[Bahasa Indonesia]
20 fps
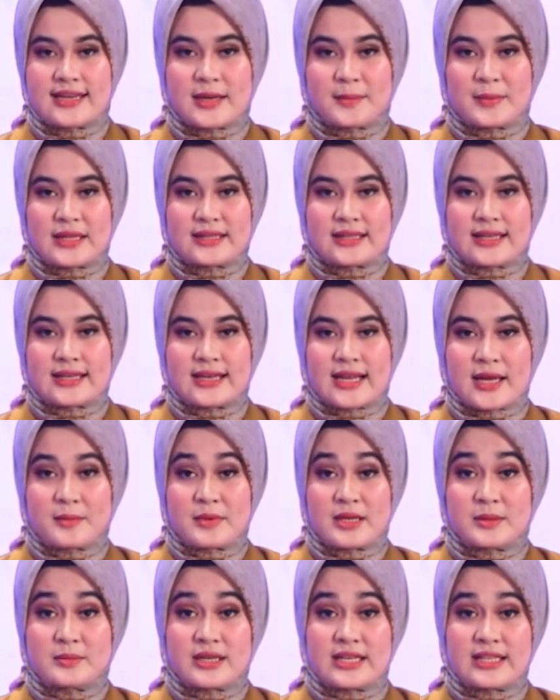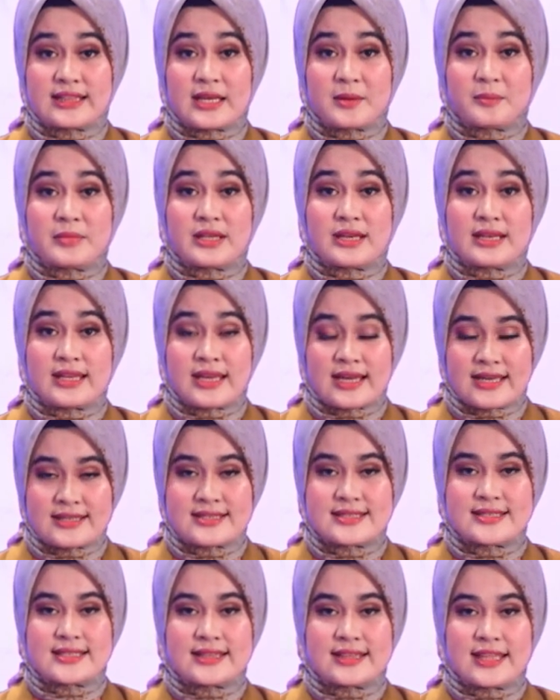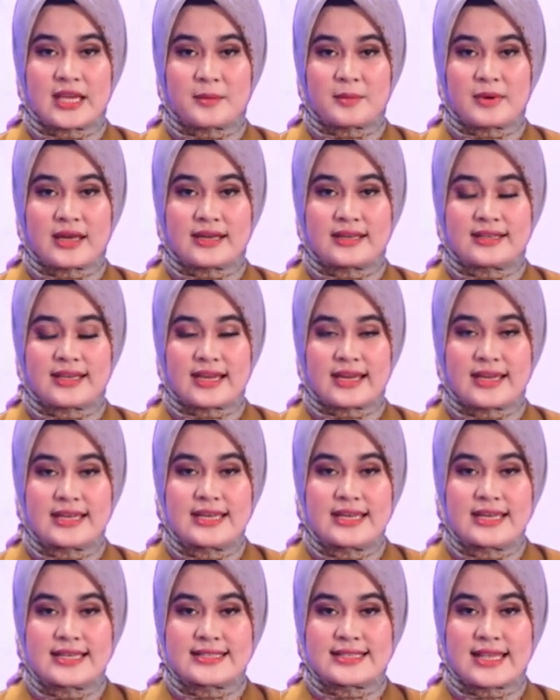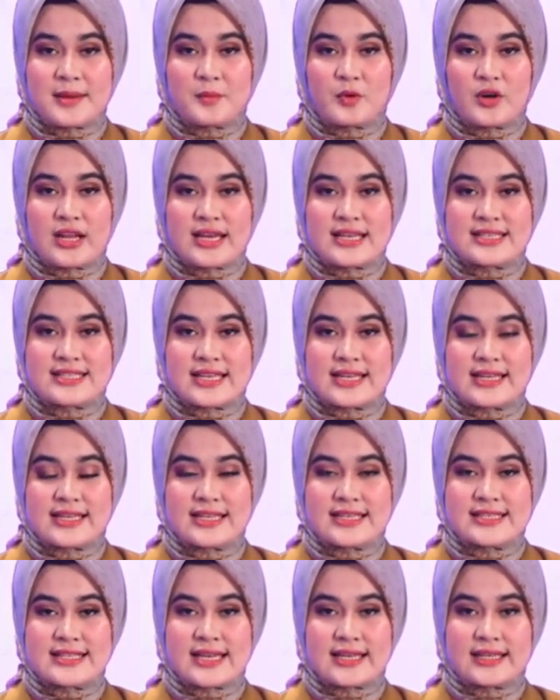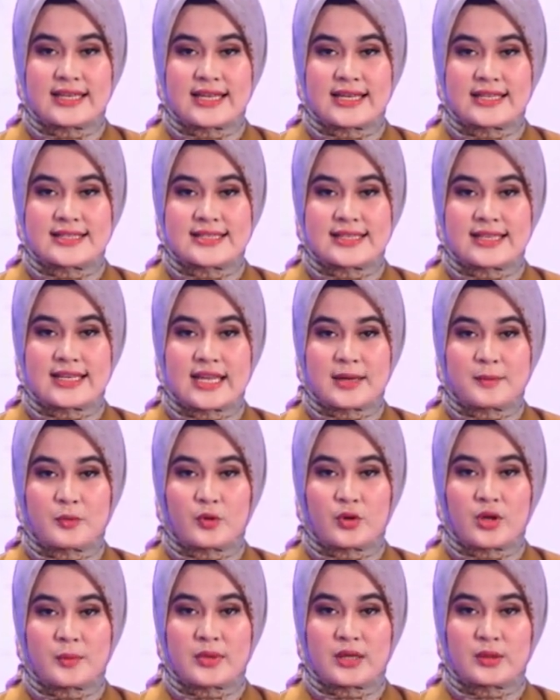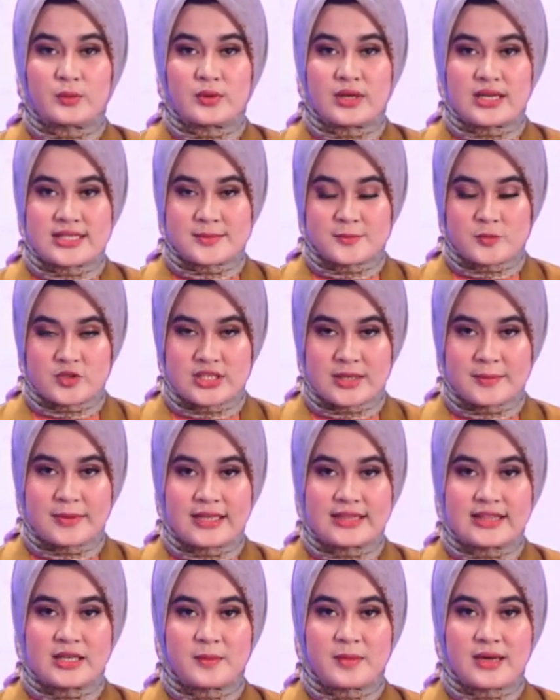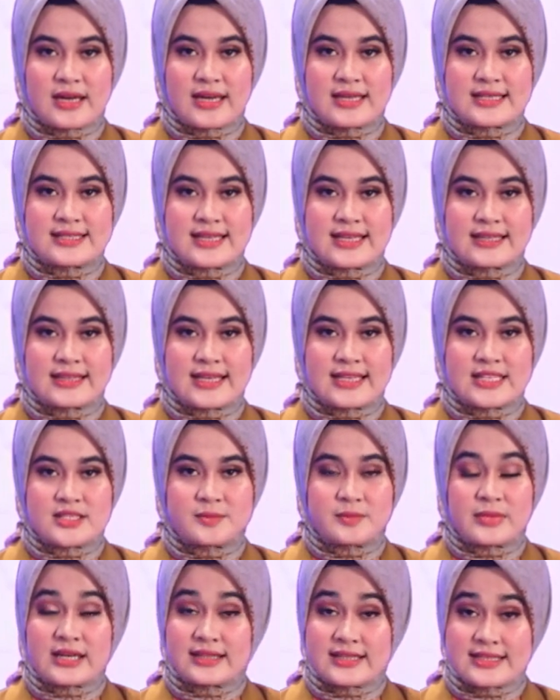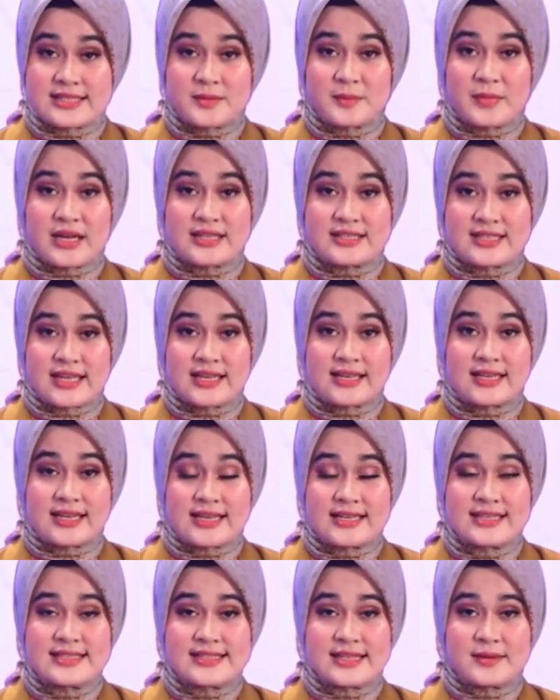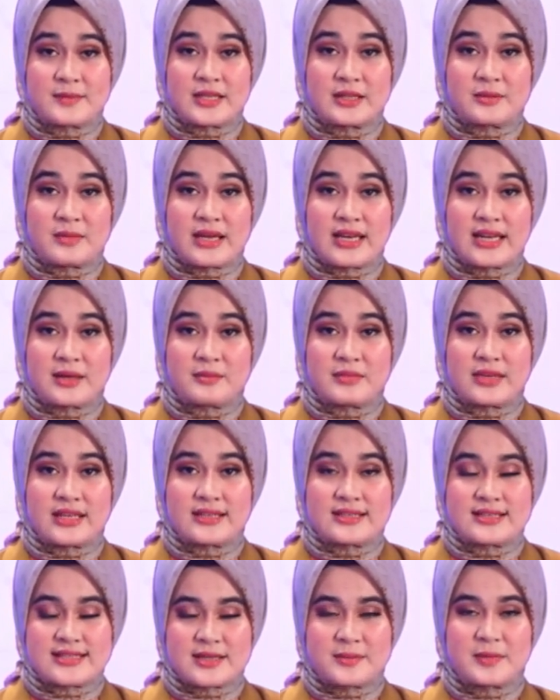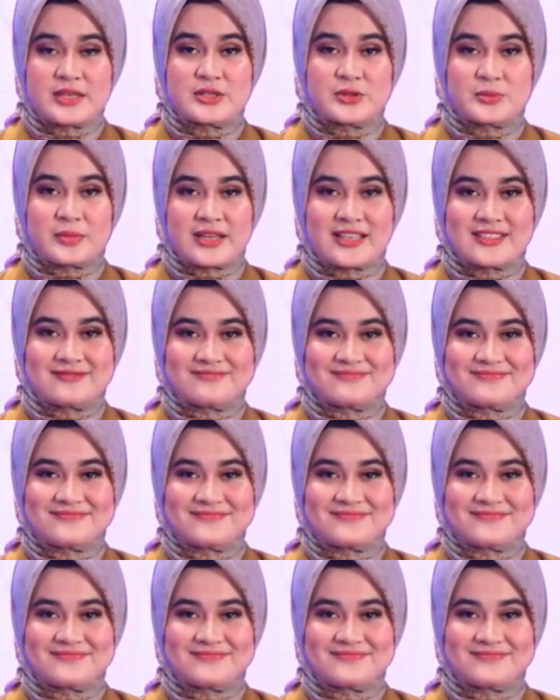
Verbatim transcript: Dapatkan update berita pilihan setiap harinya. Saya Mona Azari Desak dan segenap kru yang bertugas mengucapkan terima kasih atas partisipasi Anda. Selamat malam dan sampai jumpa.